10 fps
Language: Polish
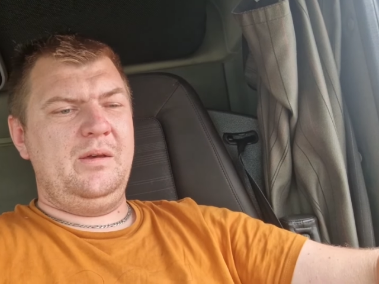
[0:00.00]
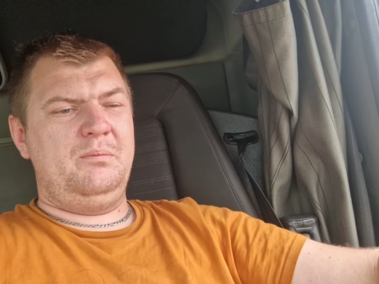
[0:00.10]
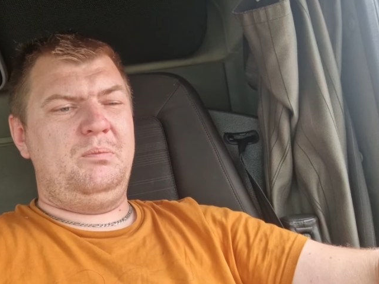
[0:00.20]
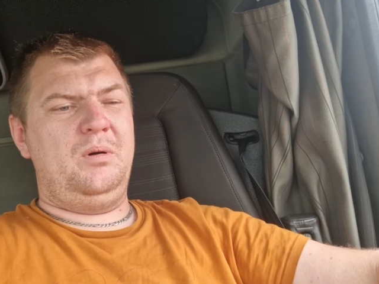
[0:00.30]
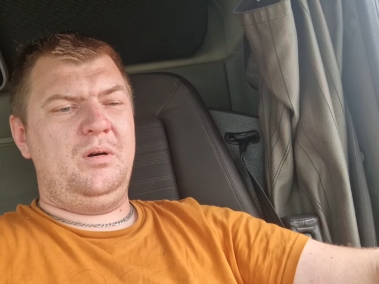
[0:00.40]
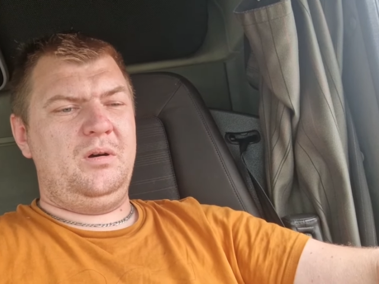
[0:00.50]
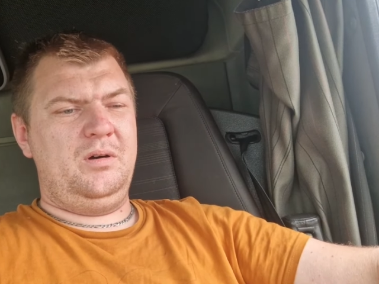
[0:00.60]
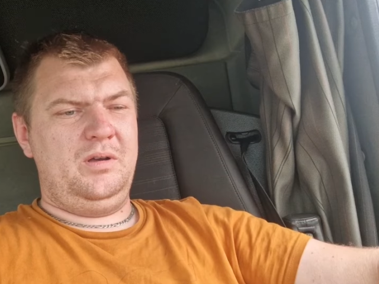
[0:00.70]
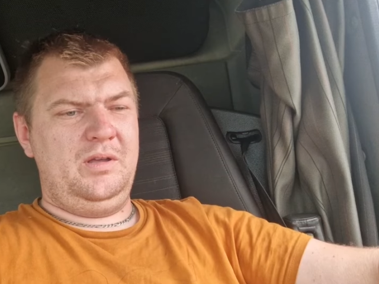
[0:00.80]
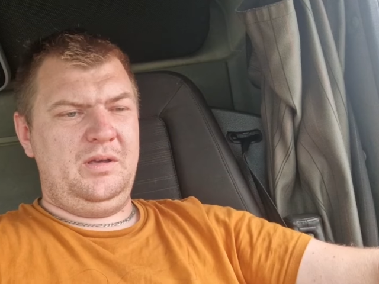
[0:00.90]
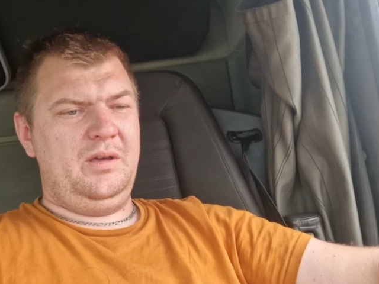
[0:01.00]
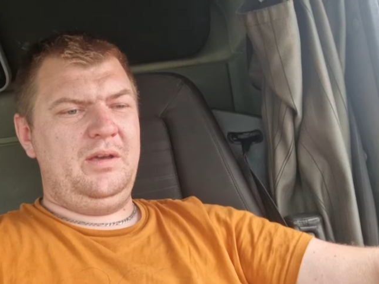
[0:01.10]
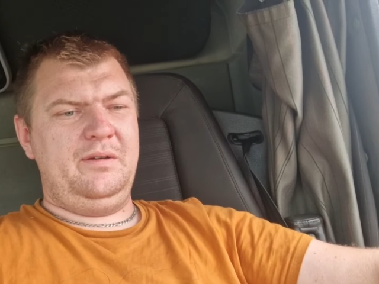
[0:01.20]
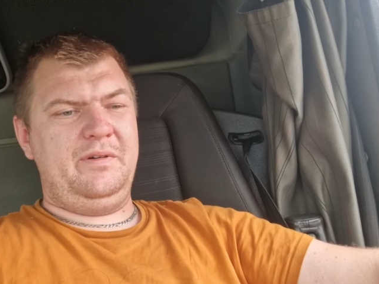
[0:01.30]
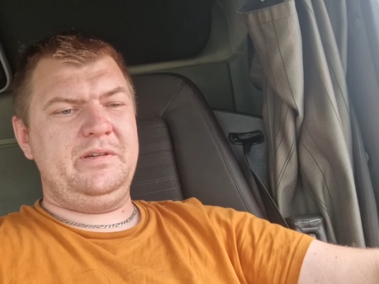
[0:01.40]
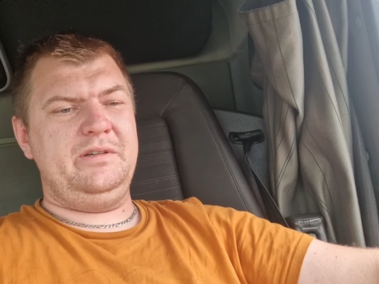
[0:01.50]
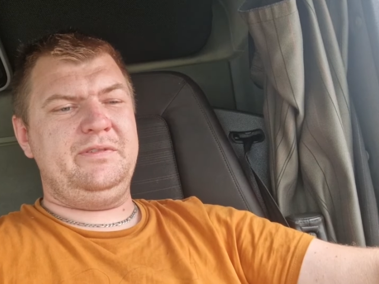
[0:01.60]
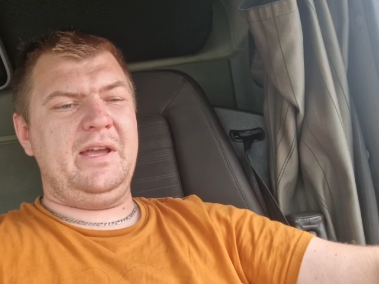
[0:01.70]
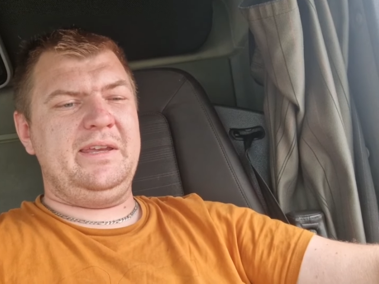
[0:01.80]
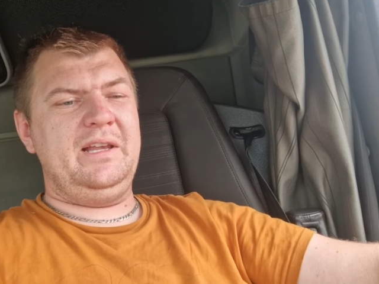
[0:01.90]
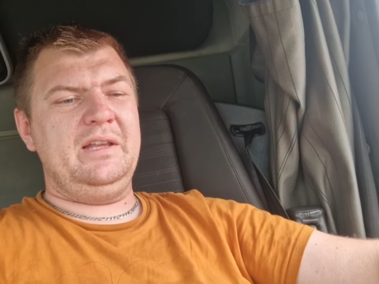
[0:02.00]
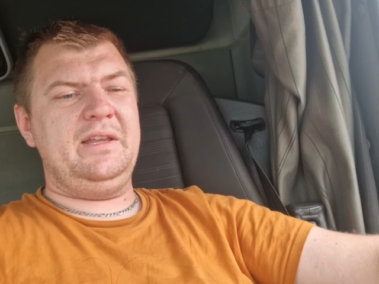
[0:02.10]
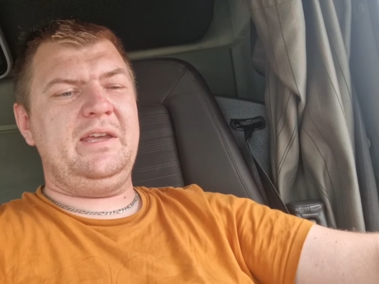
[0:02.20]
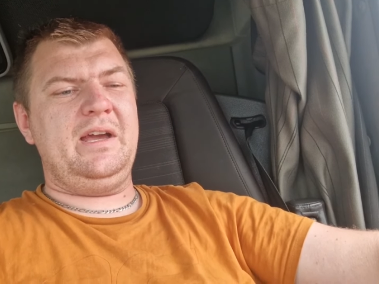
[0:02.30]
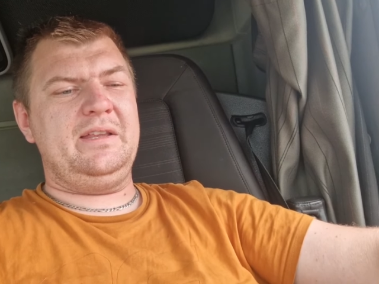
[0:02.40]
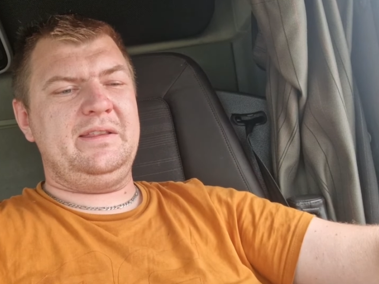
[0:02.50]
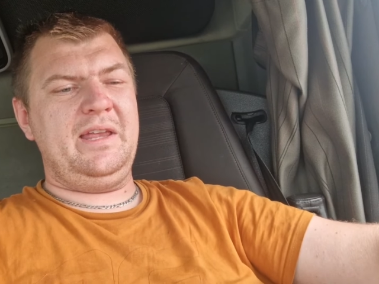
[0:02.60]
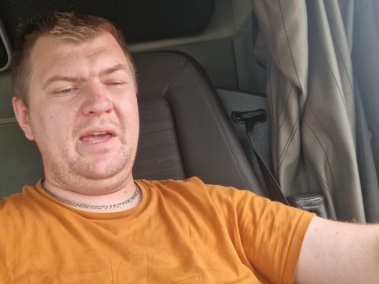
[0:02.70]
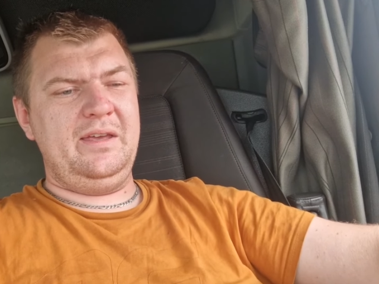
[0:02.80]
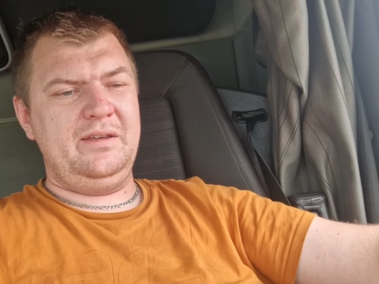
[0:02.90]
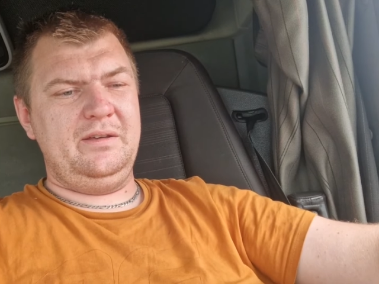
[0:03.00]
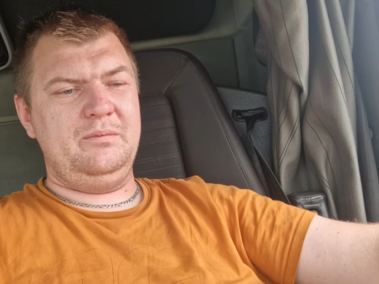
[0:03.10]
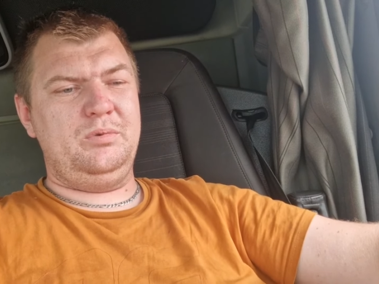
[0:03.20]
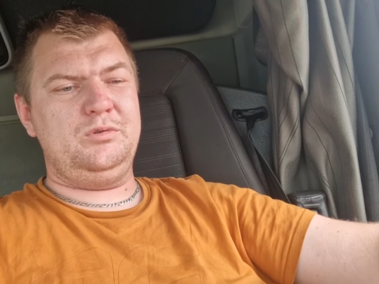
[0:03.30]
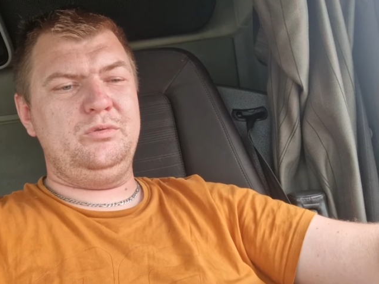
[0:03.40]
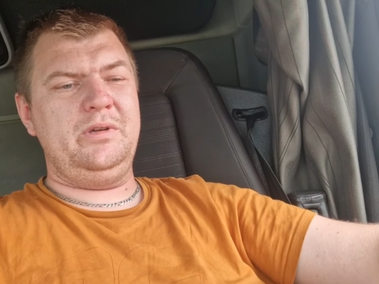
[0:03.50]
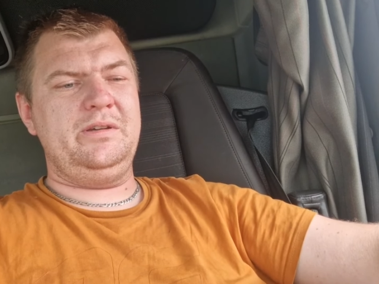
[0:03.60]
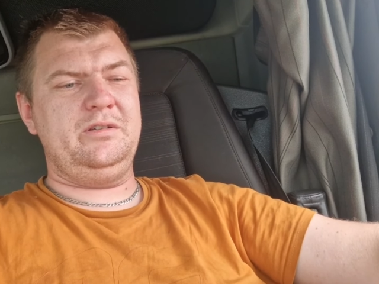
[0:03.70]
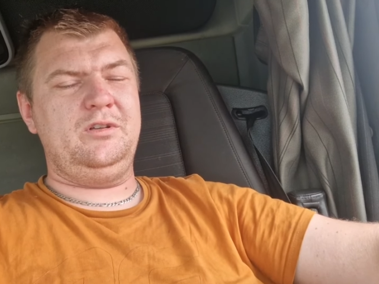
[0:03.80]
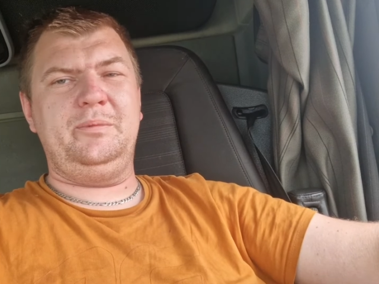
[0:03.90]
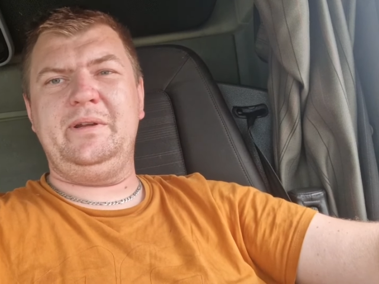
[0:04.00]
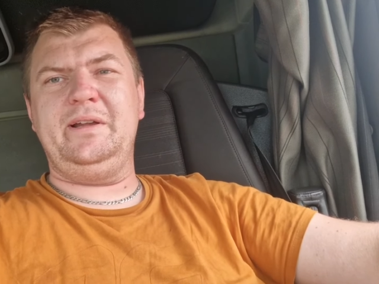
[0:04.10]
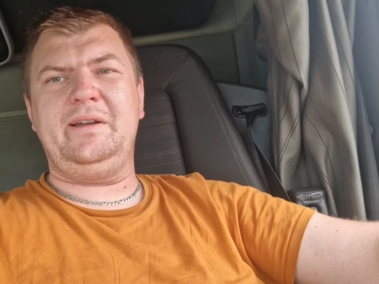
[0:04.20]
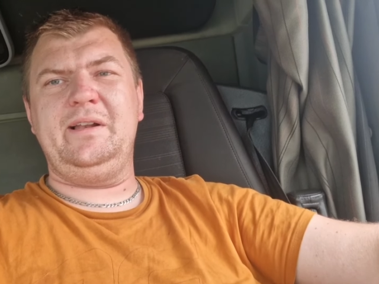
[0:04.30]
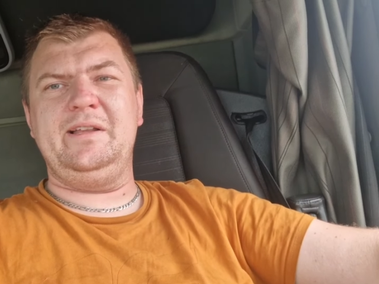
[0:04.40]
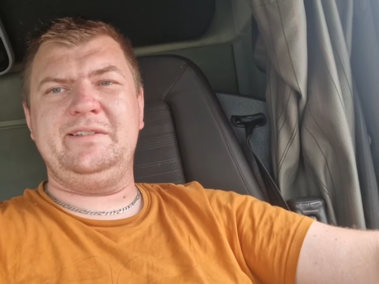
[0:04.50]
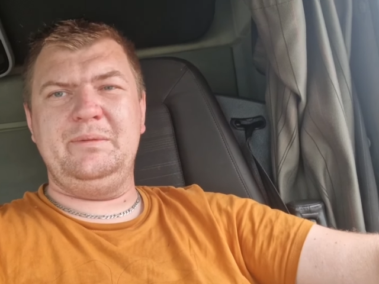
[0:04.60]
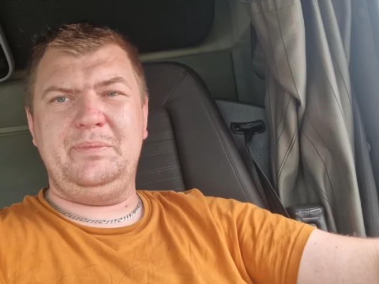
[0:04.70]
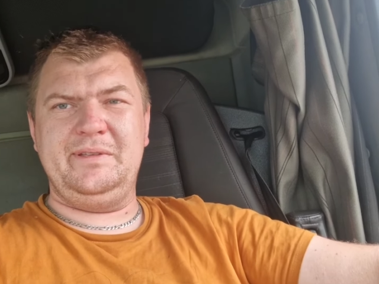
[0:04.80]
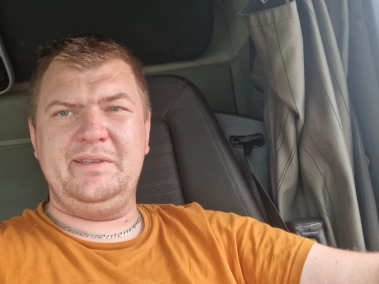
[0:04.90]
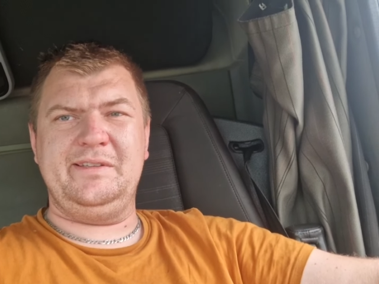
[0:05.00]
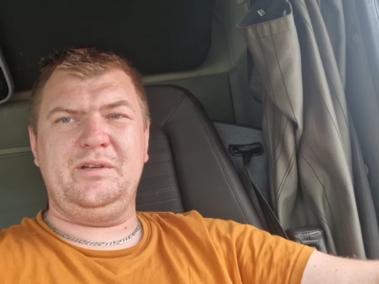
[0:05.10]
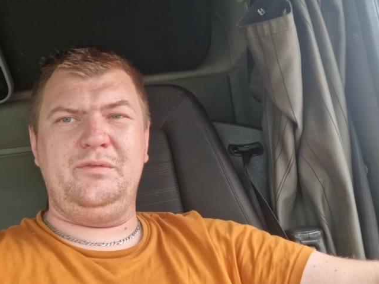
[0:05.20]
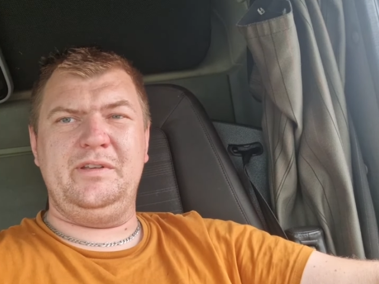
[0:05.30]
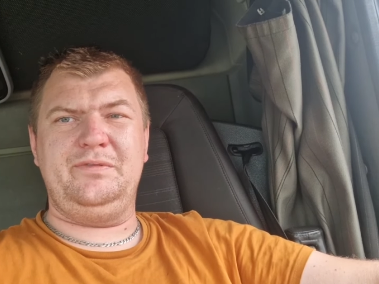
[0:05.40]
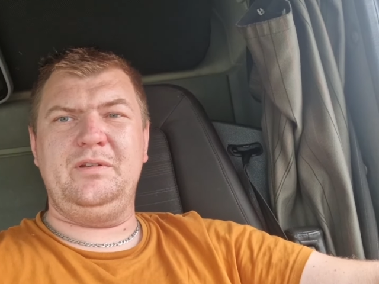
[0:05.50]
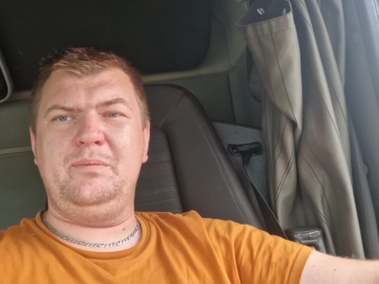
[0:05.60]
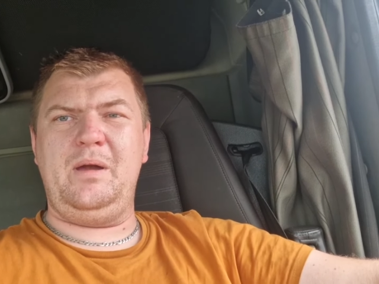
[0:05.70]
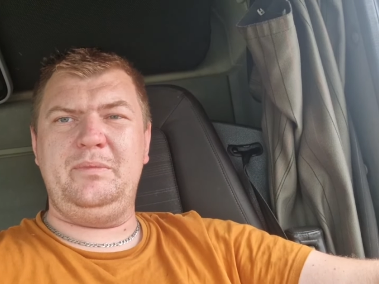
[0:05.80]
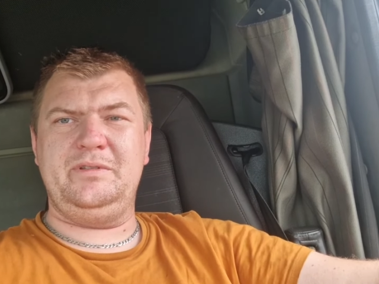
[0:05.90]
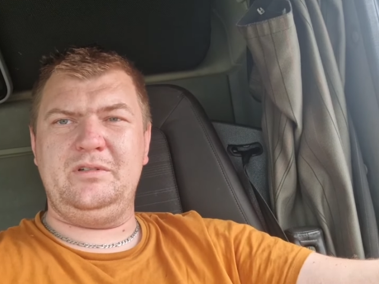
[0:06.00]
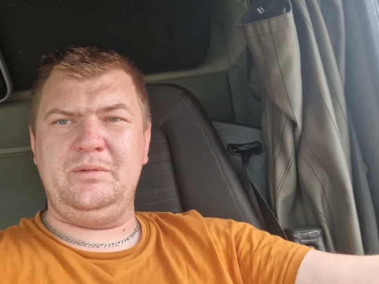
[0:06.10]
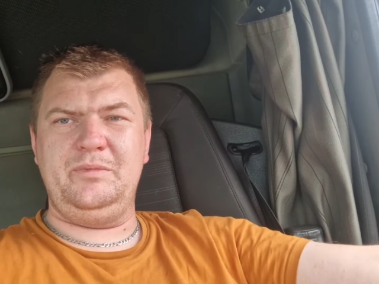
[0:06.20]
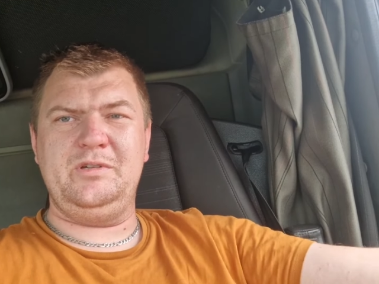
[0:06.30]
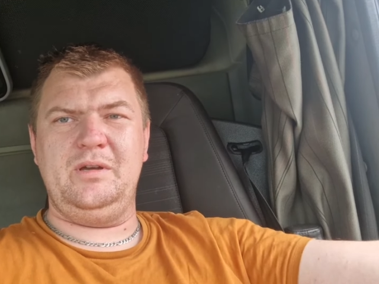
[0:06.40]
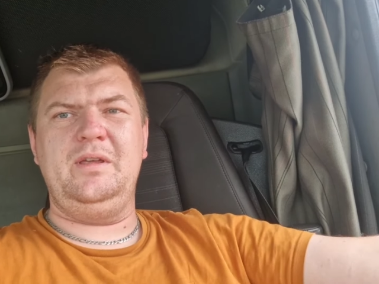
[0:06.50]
bo e, właśnie w takich latach jak te buduje się dobre relacje biznesowe z firmami, z którymi się